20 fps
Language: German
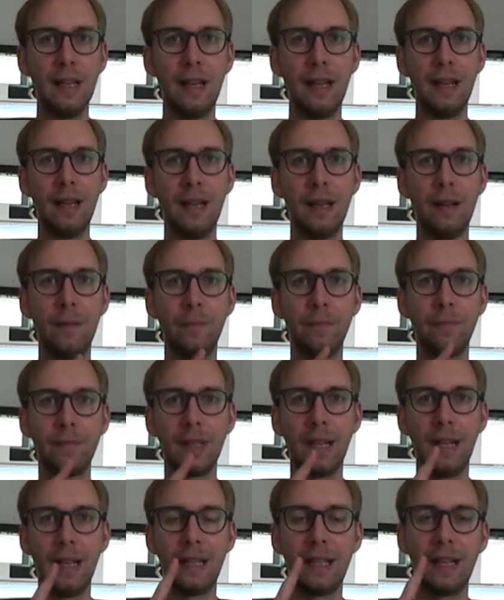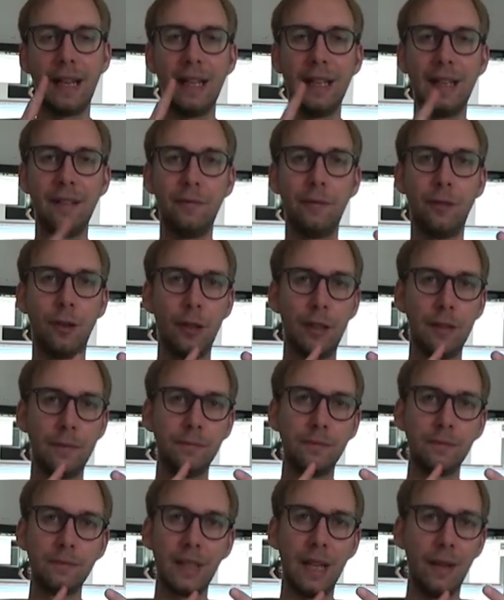ähm, ich rede
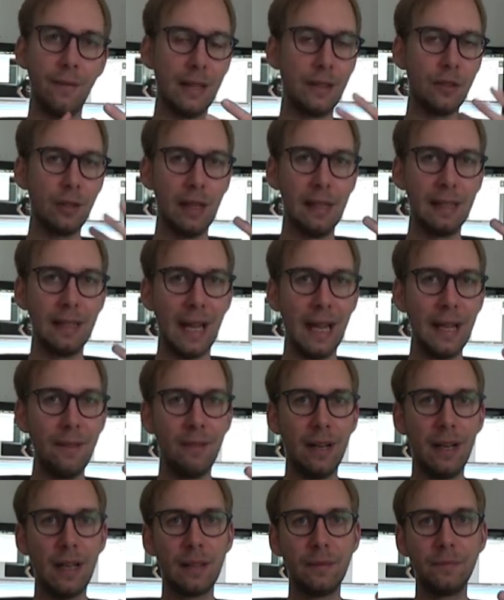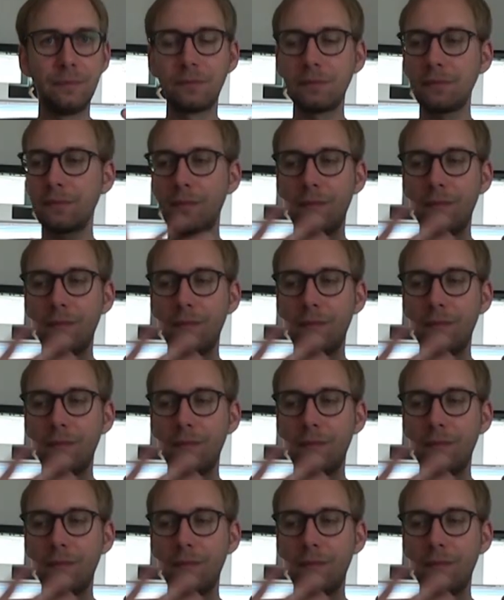von eventuellen Leihwagen,